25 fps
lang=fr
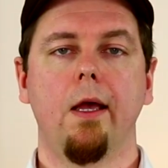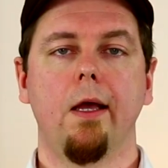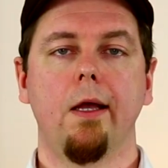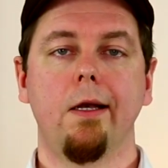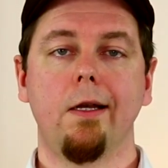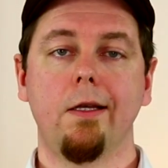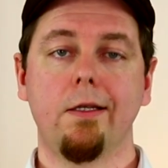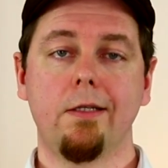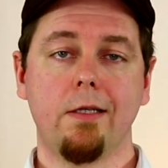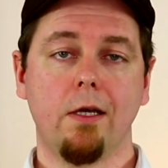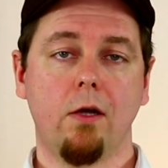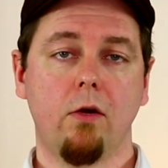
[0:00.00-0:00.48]

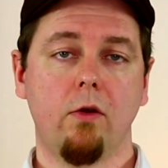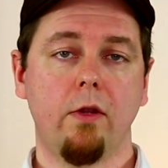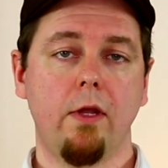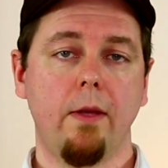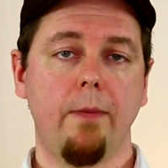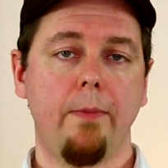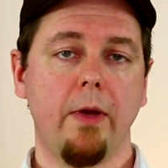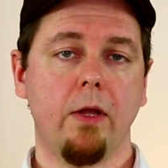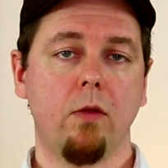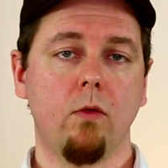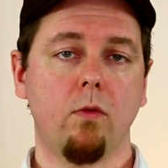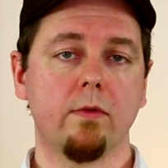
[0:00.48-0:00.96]
Les Irlandais
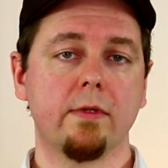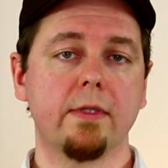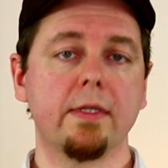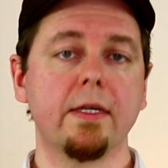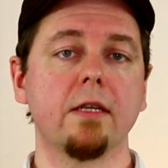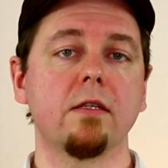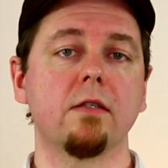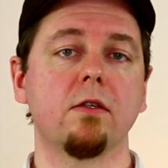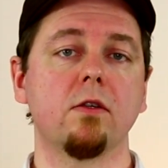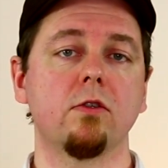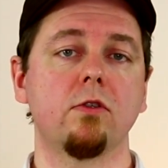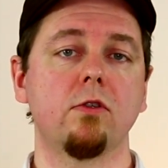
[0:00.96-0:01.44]
perdront
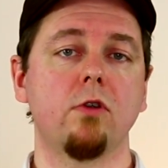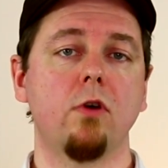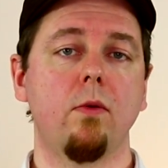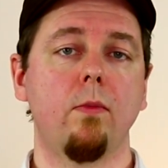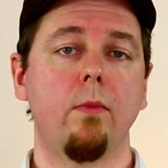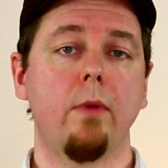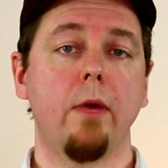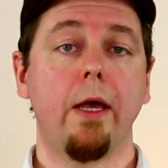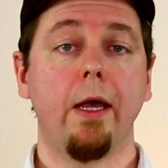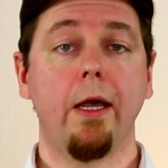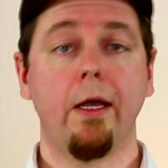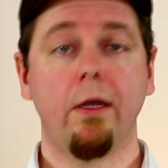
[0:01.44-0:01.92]
500
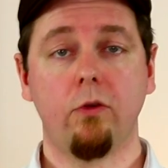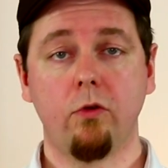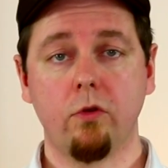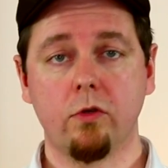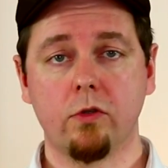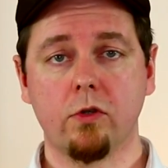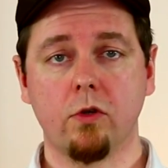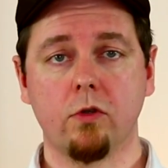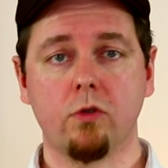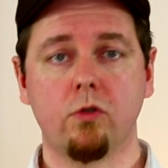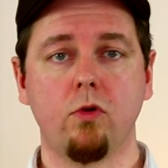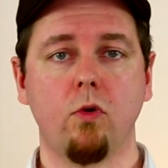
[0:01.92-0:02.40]
hommes et
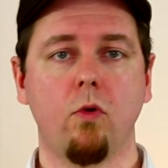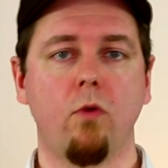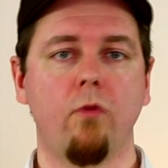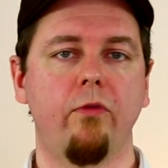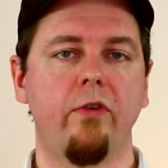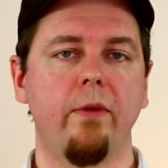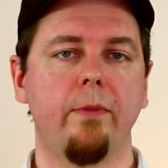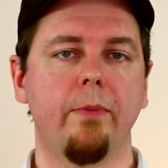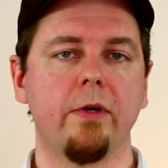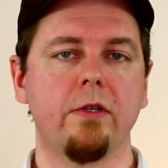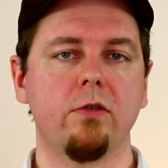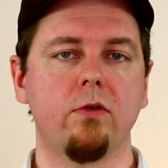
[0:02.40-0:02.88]
200 seront
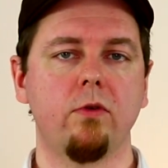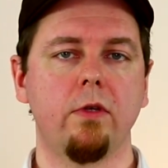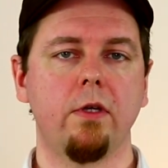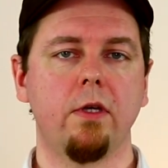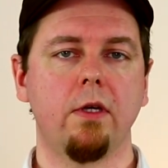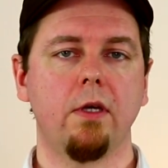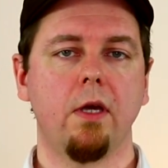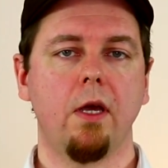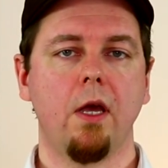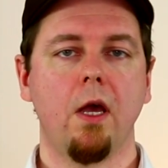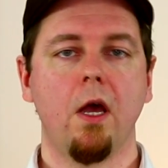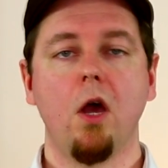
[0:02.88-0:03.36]
faits prisonniers.
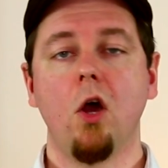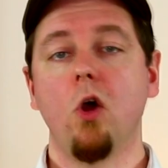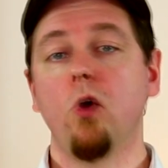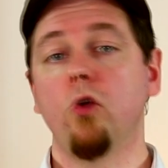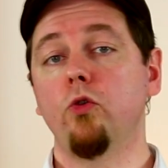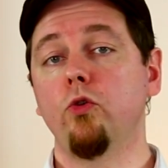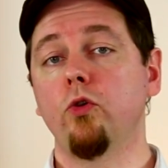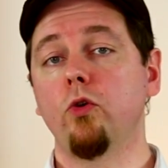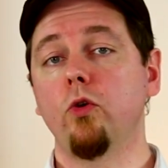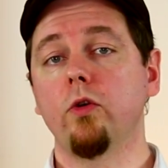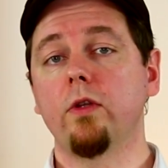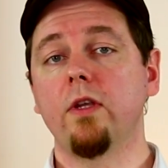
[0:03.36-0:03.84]

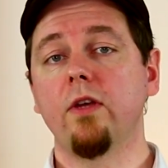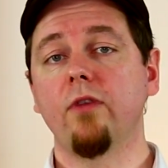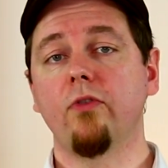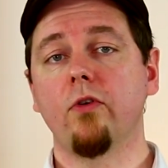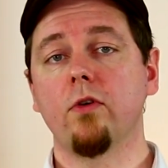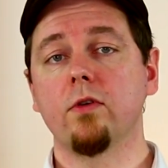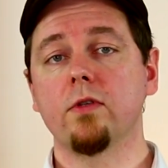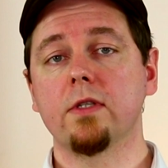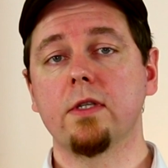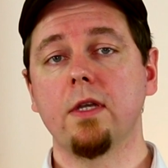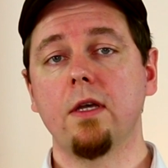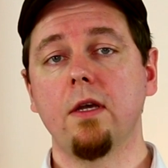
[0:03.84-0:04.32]
Du côté
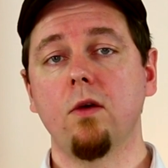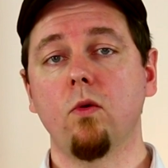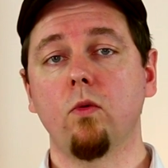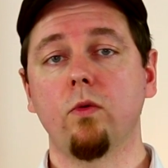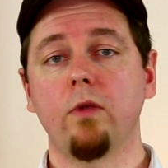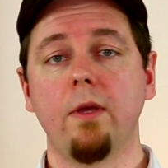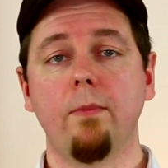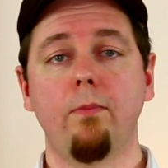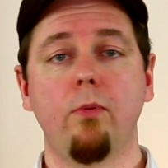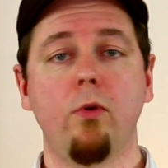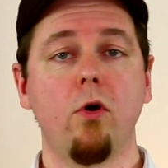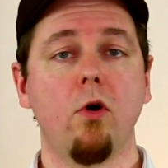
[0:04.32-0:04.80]
français, on
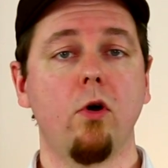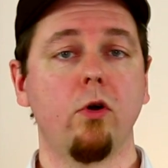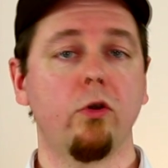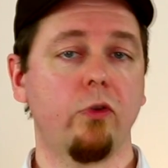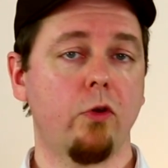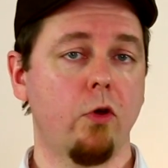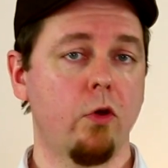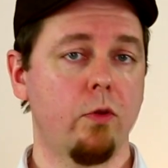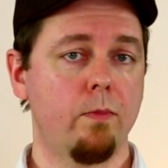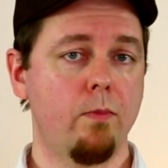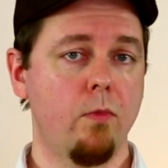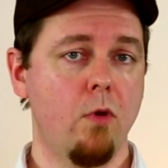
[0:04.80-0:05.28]
déplore
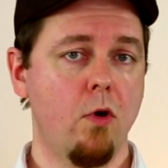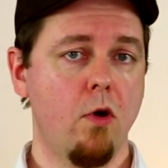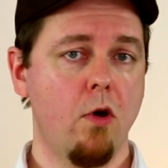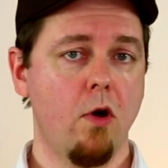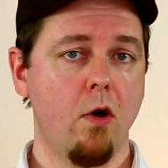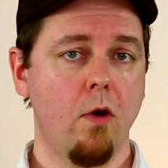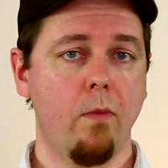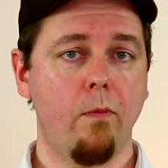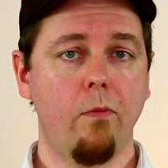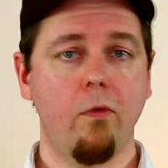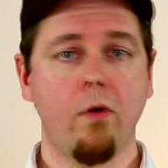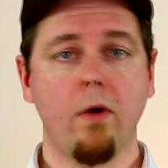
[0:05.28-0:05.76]
30
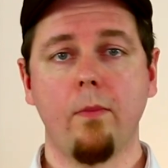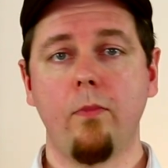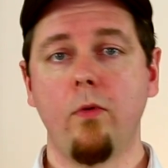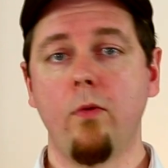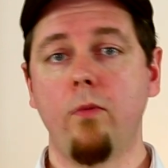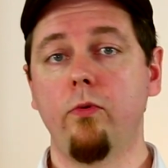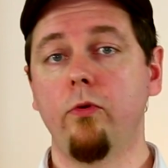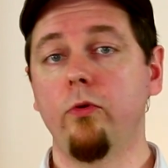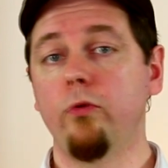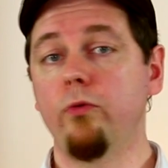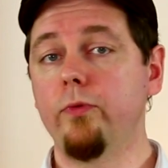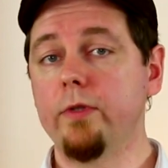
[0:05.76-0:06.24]
morts pour un peu
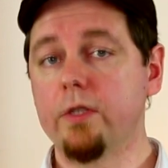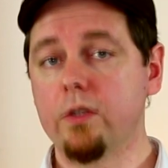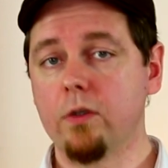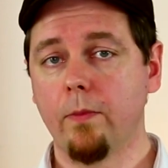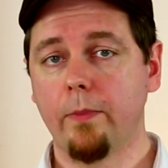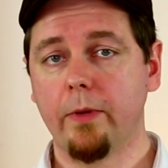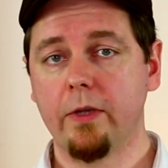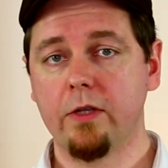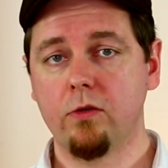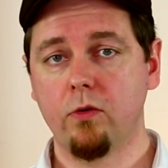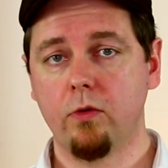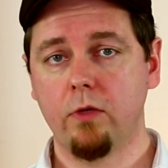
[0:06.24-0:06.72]
plus de 800
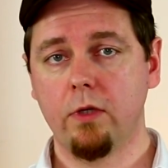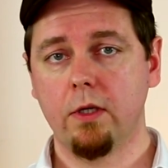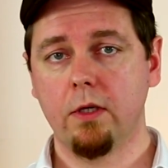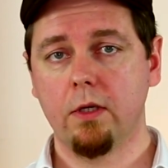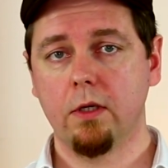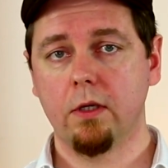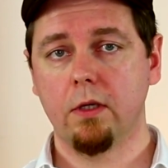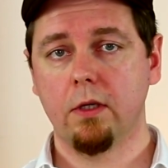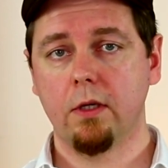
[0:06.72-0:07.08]
prisonniers.